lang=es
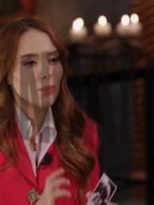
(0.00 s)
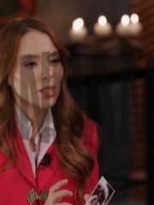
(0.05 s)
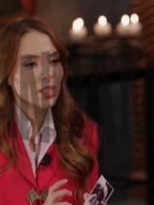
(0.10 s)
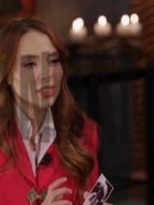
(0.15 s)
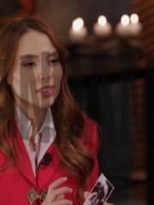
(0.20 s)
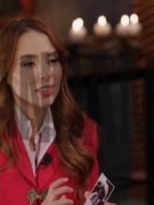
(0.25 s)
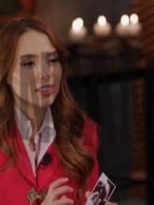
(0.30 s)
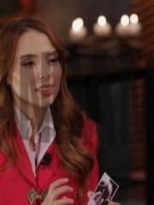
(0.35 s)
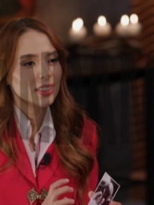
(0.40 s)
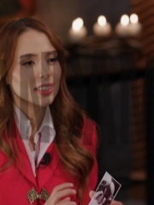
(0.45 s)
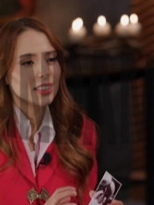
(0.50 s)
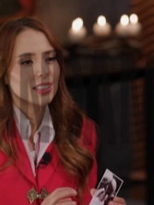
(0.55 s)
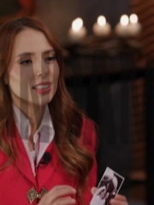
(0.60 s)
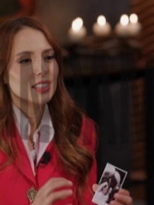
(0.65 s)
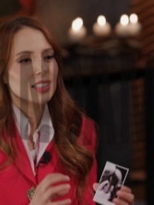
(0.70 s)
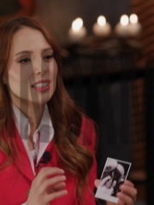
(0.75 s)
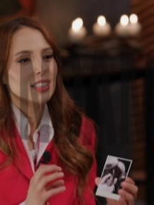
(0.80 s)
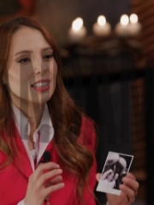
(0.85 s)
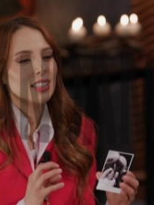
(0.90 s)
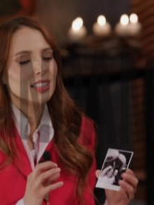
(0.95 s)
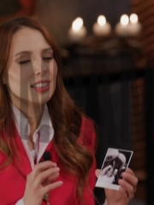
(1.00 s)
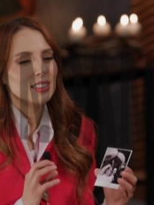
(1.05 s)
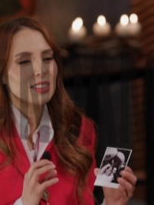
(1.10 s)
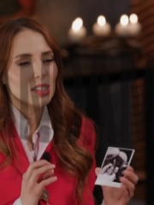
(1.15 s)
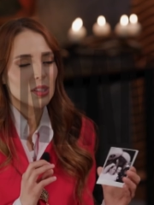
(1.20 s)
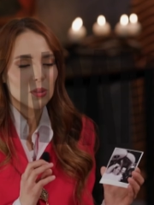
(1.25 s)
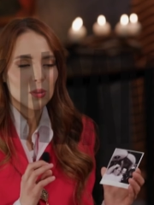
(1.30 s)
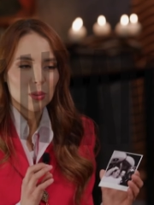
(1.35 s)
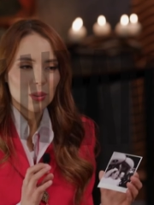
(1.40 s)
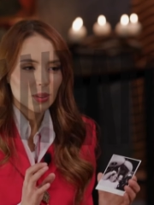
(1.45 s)
mí. Y
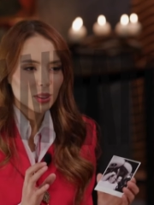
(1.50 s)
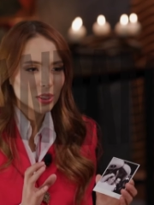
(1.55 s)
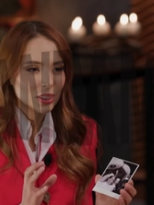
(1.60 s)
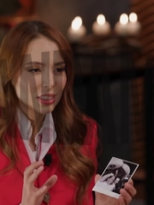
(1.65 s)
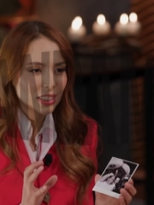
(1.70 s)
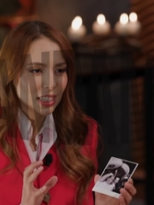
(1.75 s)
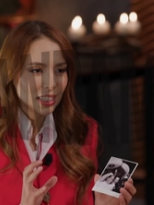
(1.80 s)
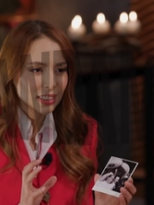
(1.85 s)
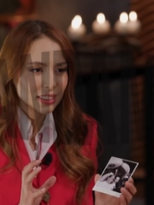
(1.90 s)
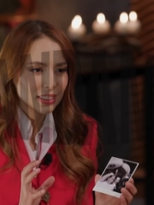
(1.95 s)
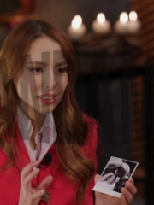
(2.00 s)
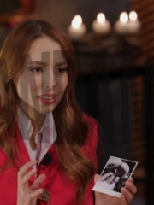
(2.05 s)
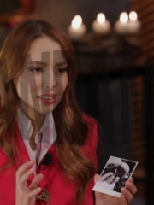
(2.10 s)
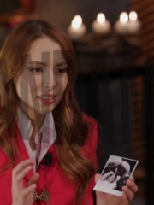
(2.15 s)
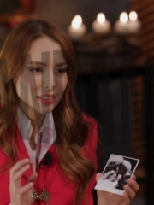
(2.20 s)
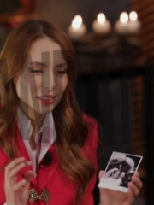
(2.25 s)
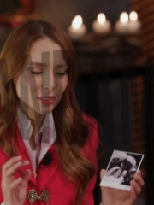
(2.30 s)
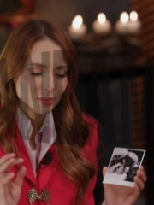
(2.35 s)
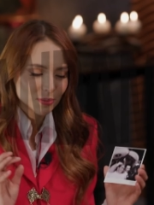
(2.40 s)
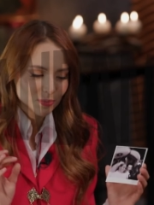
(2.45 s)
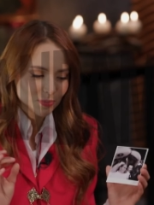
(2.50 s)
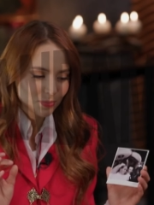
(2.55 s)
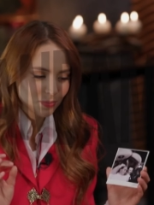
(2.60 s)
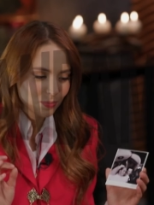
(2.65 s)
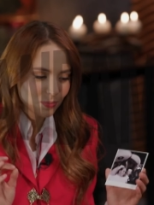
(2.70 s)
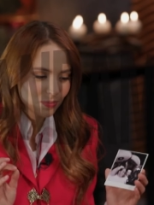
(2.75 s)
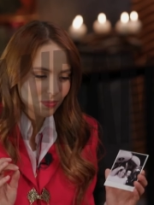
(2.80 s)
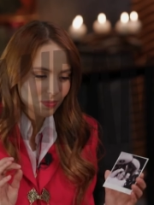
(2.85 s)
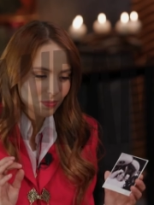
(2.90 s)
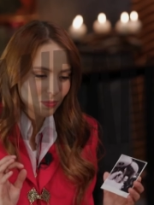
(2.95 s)
si tú estás
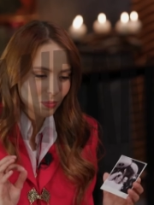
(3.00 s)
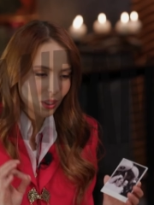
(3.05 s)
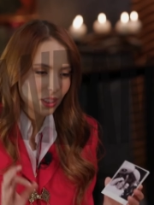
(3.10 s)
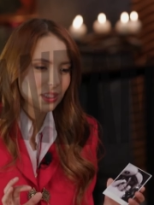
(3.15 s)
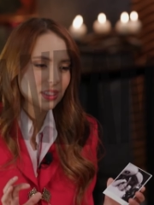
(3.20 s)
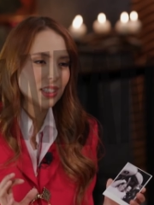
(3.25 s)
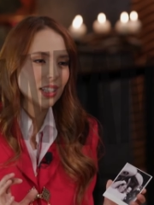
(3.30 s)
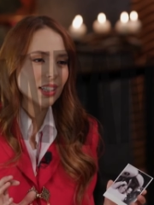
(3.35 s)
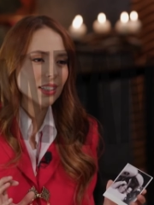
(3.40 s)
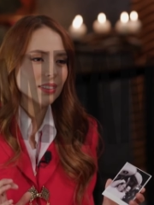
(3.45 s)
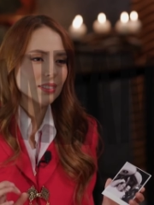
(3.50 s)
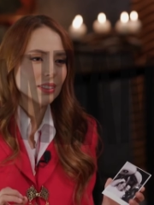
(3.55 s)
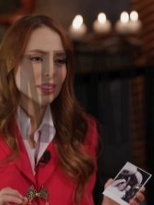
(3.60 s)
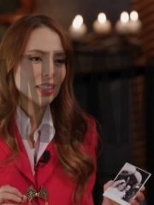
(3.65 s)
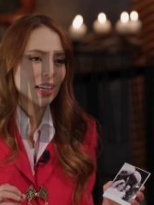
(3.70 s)
puesta,